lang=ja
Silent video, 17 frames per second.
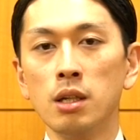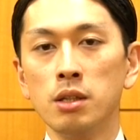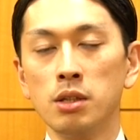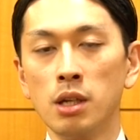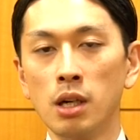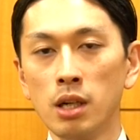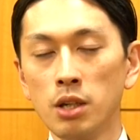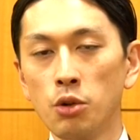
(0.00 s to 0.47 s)

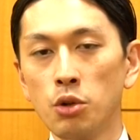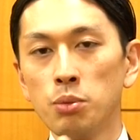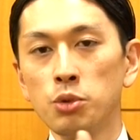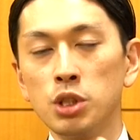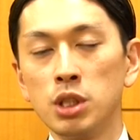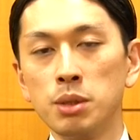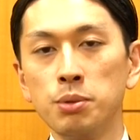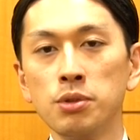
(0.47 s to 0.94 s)
何より
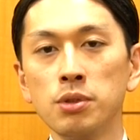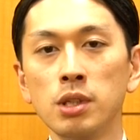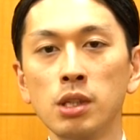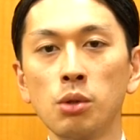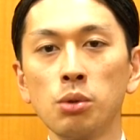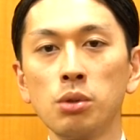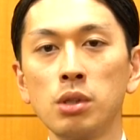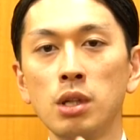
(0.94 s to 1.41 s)
も自分
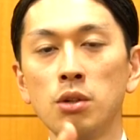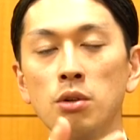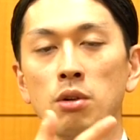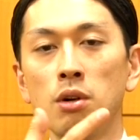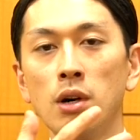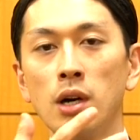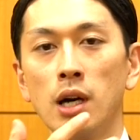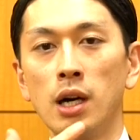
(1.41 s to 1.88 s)
にとって
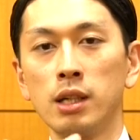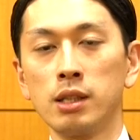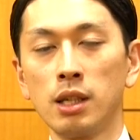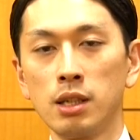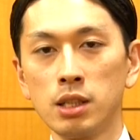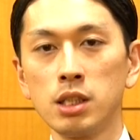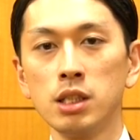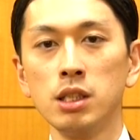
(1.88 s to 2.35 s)
の
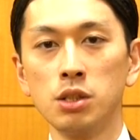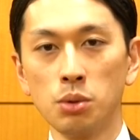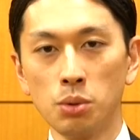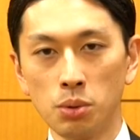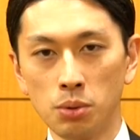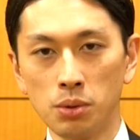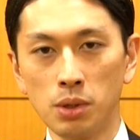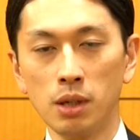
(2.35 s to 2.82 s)
新しい
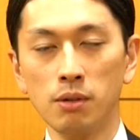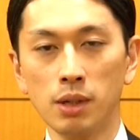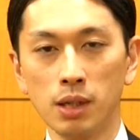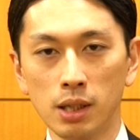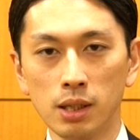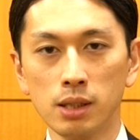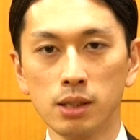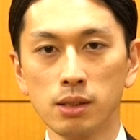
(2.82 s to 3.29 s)
情報になるわ
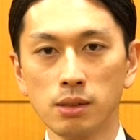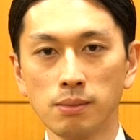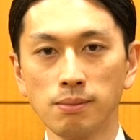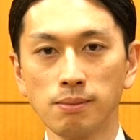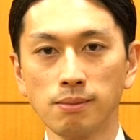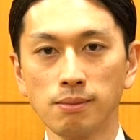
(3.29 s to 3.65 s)
けです